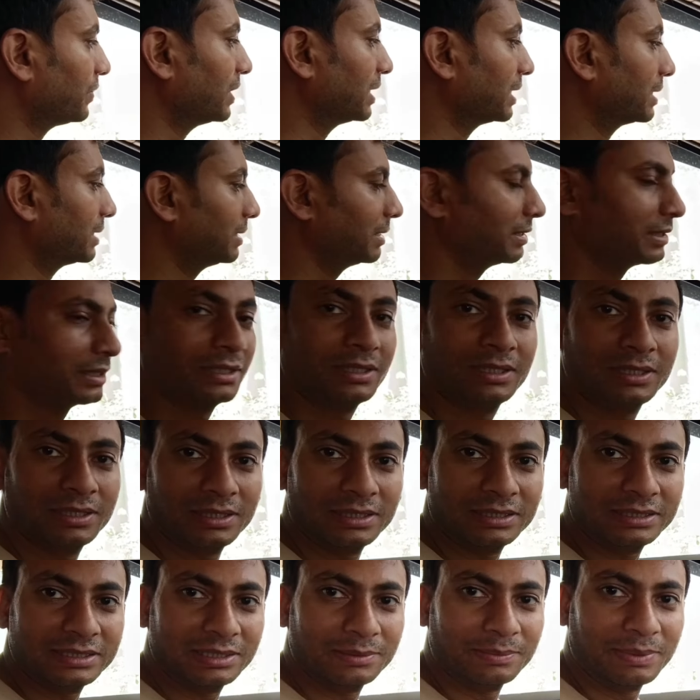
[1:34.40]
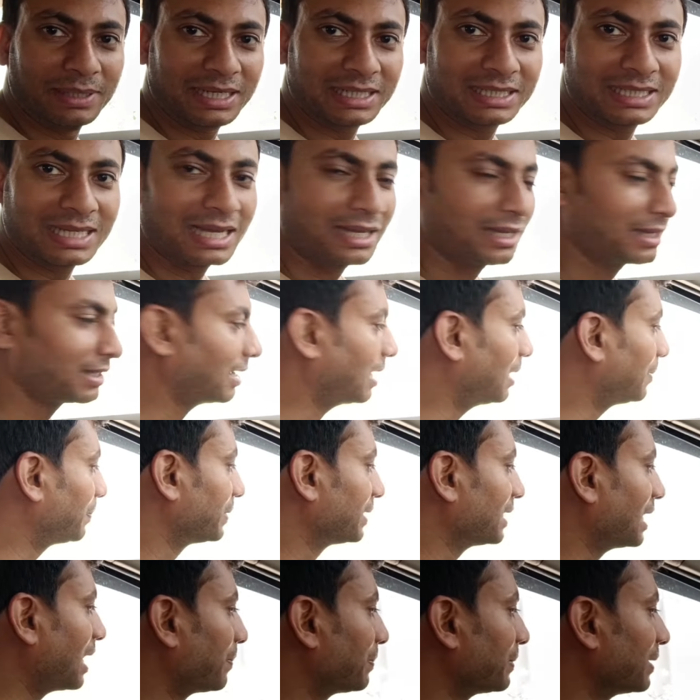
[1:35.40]
देखिए ये भर गया
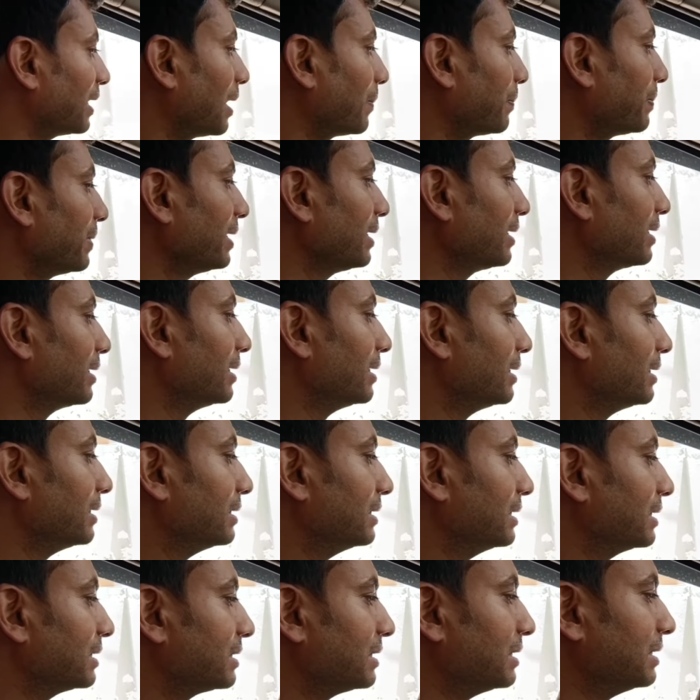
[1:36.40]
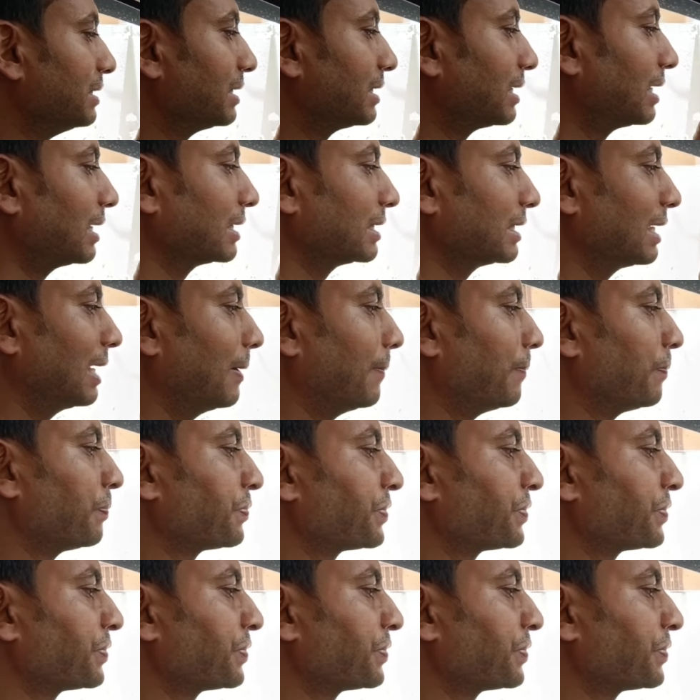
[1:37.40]
अपने आप यहाँ पे ये चीज निकल गया